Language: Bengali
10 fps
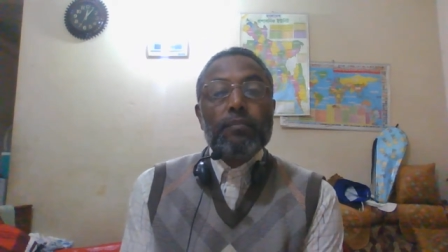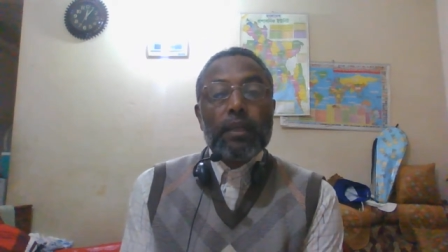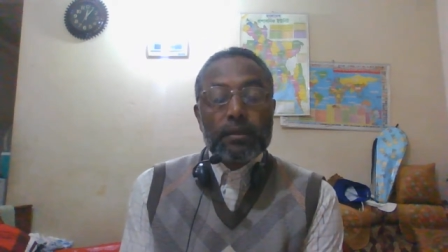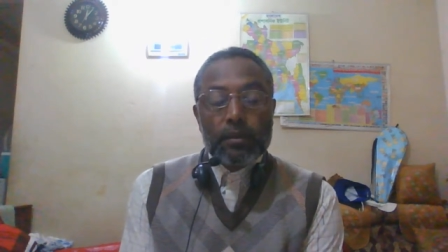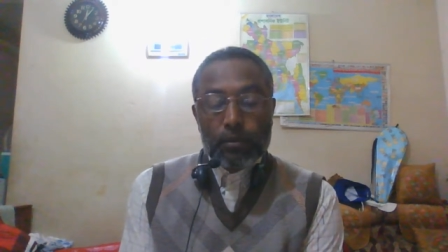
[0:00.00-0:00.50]

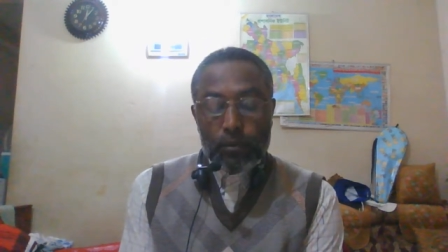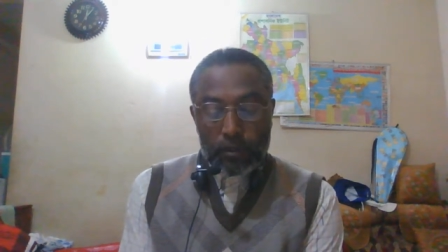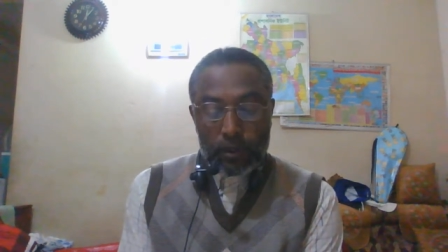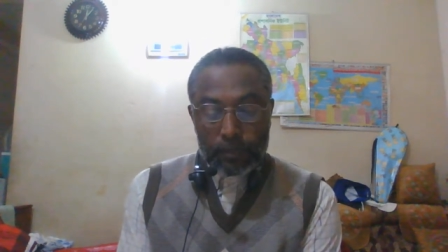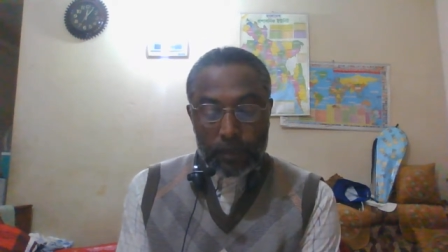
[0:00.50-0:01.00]
মাঝে দুই
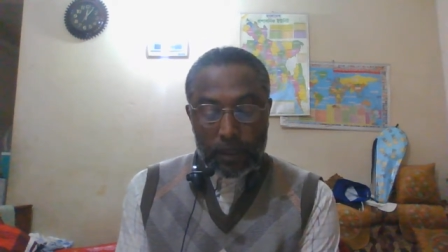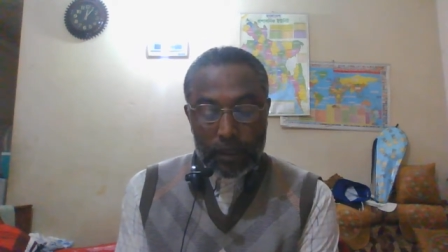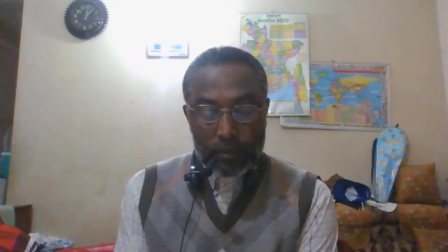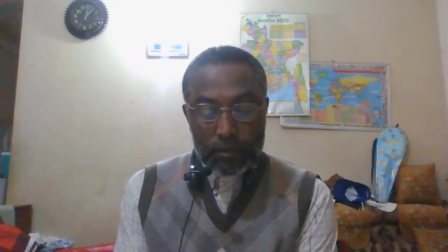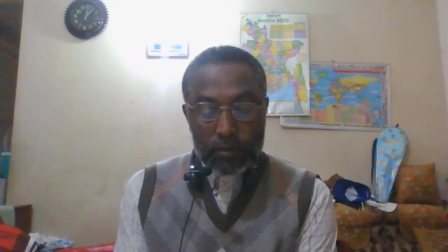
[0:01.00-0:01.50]
সপ্তাহ
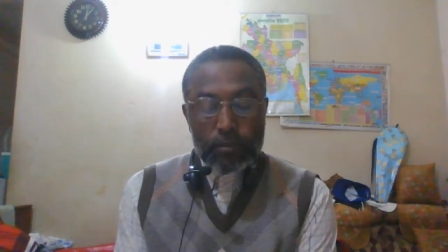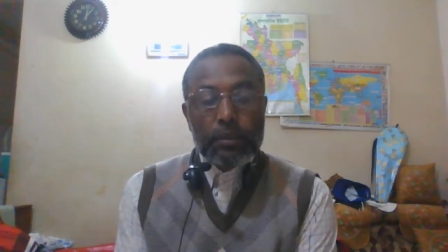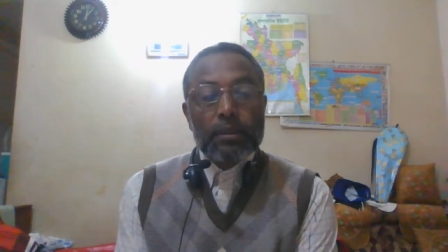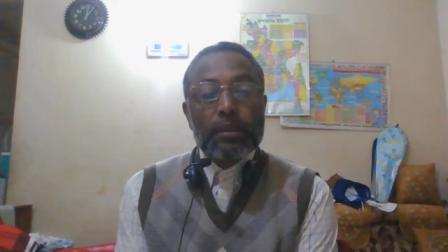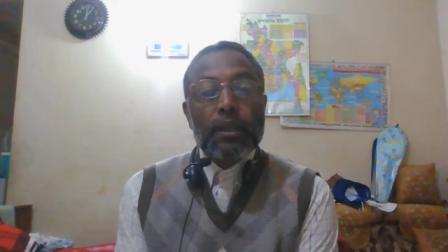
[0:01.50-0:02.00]

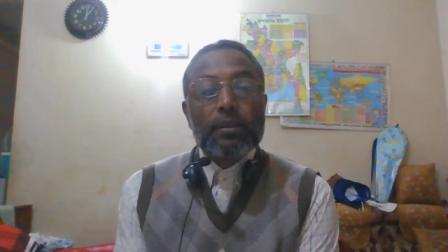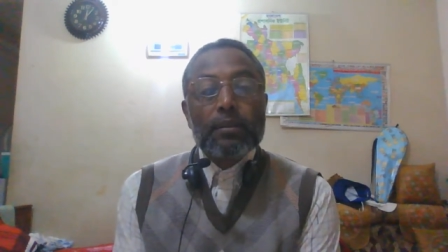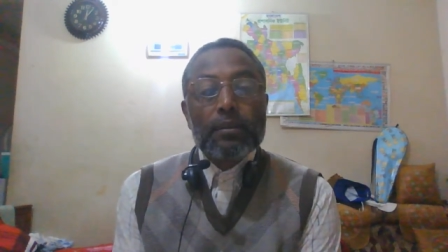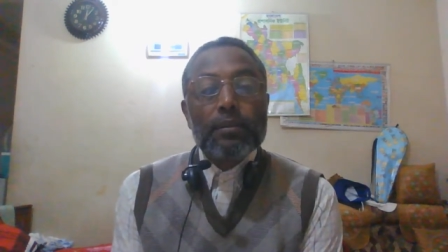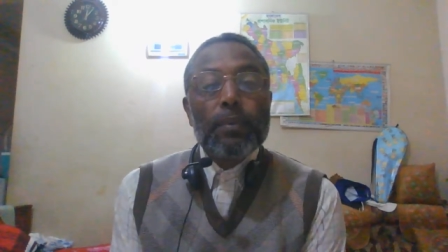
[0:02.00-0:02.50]
সম্বন্ধে ক্লাস
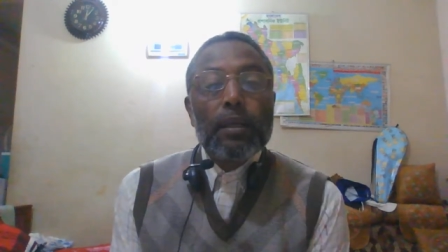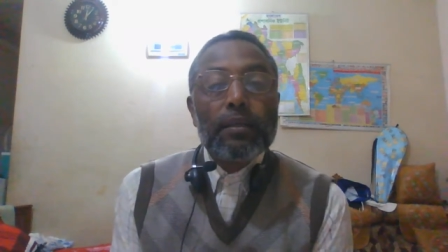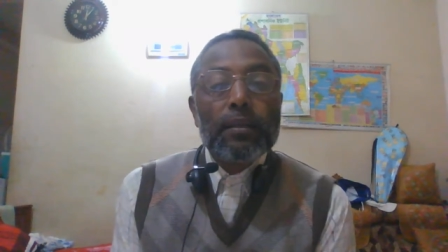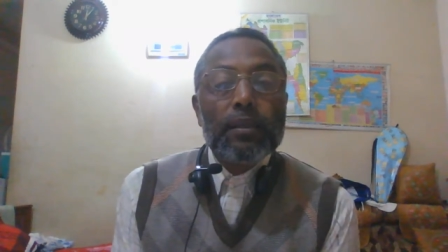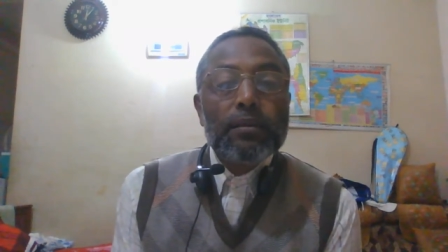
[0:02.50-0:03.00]
নিতে পারি
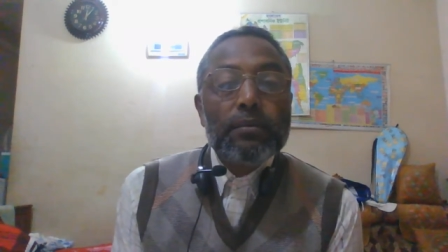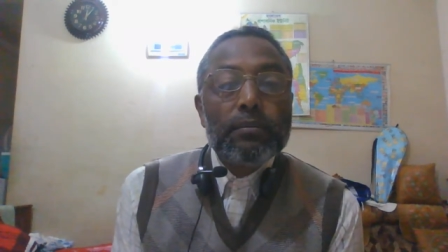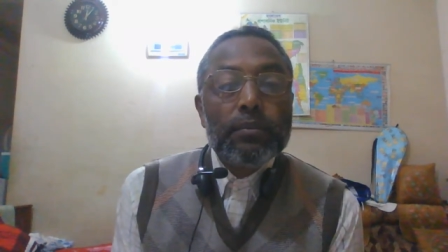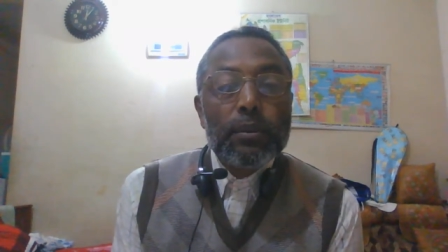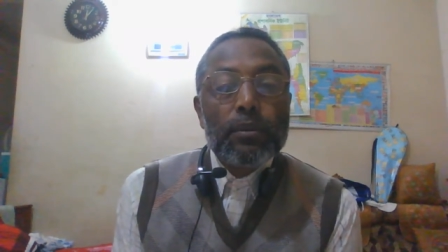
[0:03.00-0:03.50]
নাই
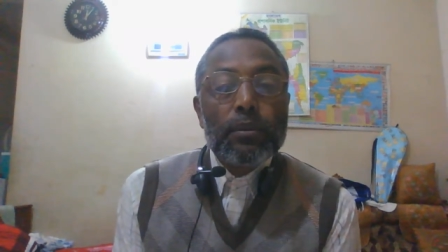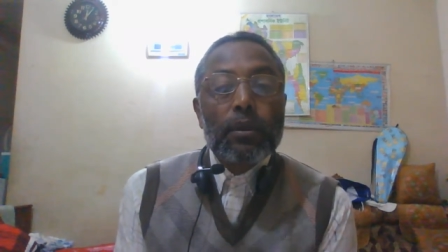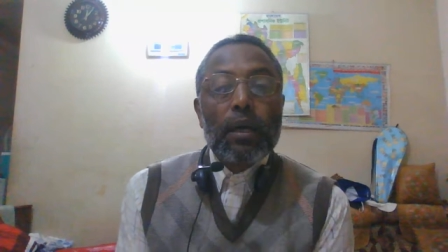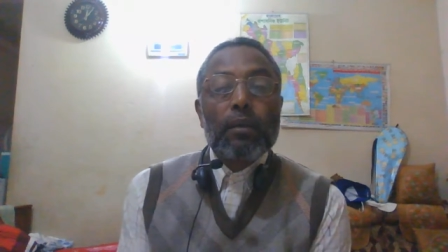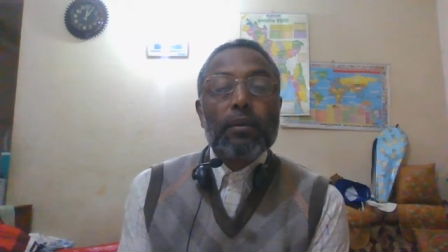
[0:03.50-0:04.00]
বিভিন্ন
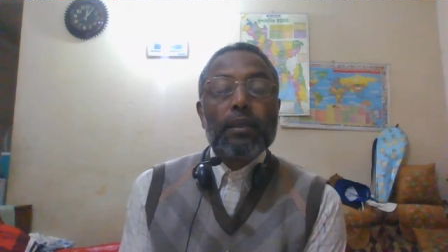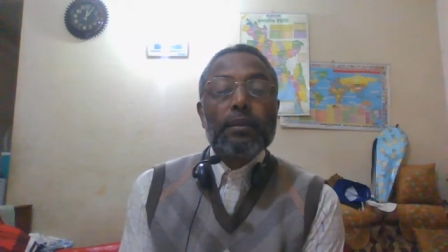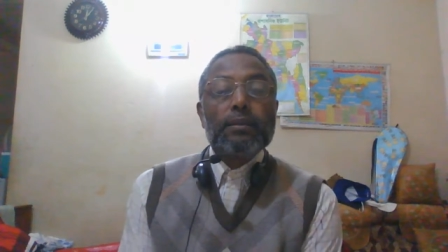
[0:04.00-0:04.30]
কারণে